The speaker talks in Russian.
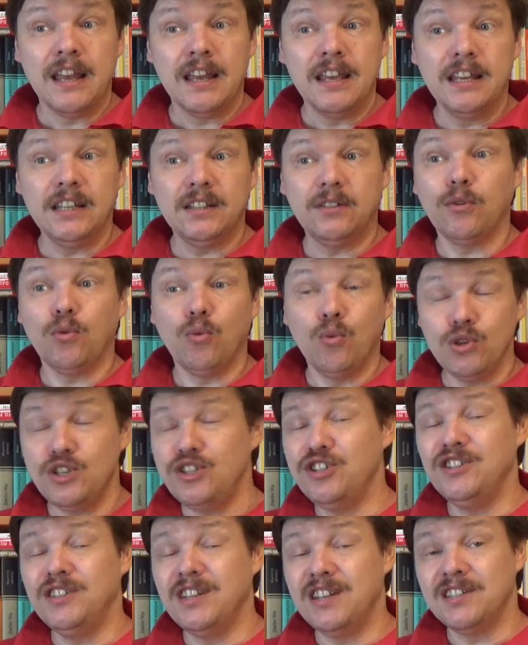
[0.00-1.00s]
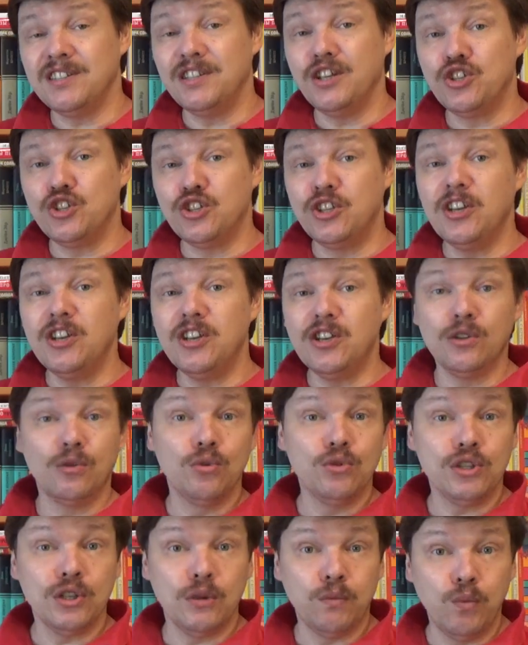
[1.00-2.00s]
И это очень интересное чтение
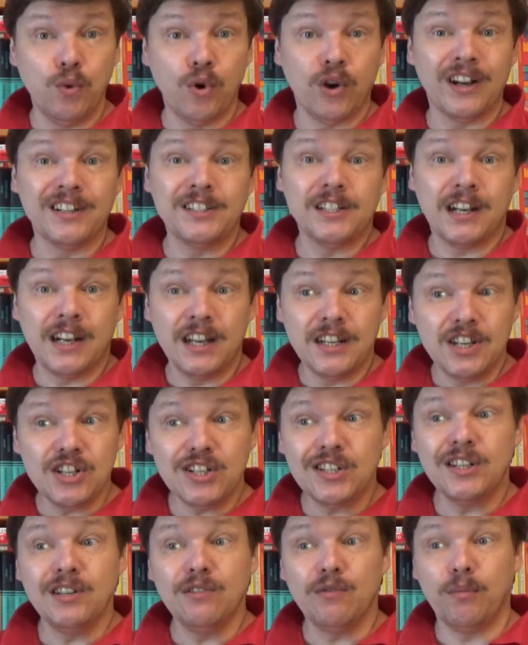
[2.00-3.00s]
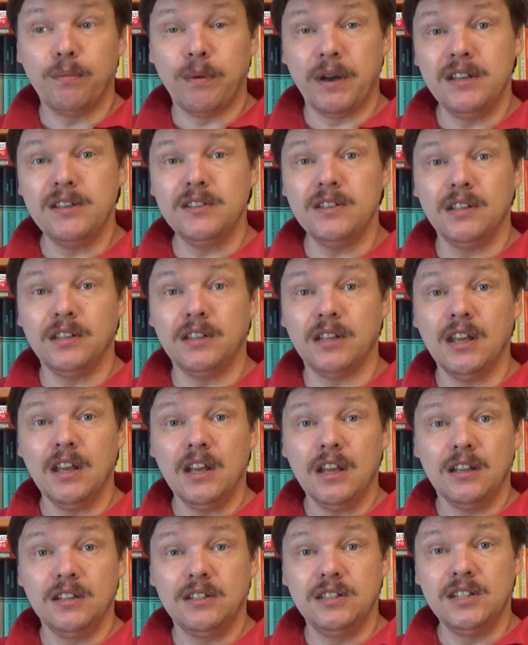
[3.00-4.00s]
до сих пор, хотя, конечно, его его поэзия – это
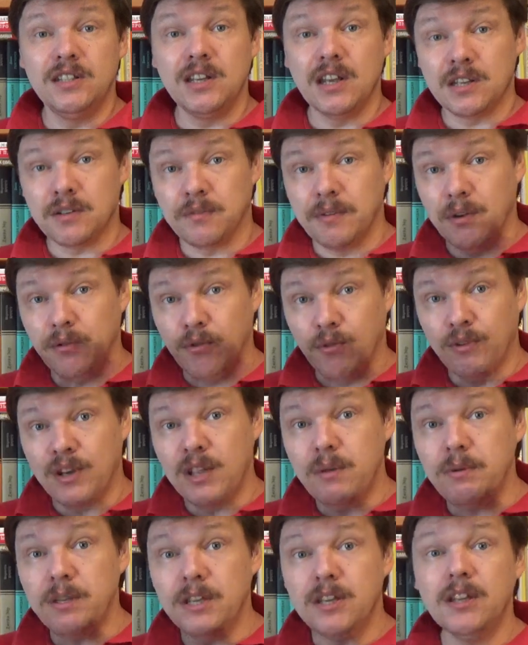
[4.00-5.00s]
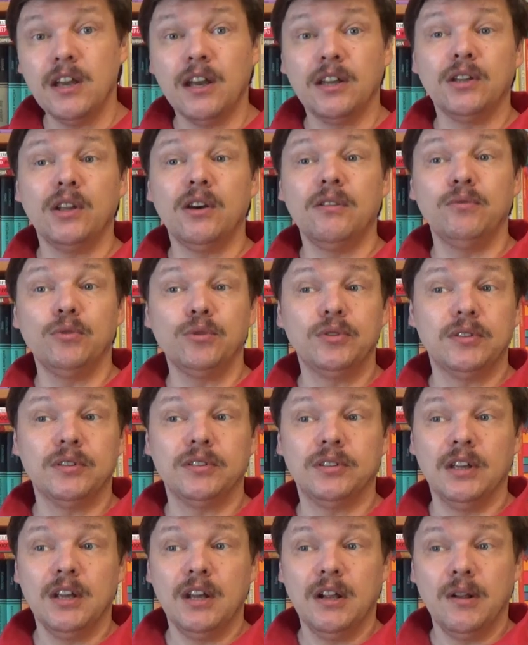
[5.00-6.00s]
дитя своего времени, и она вот э,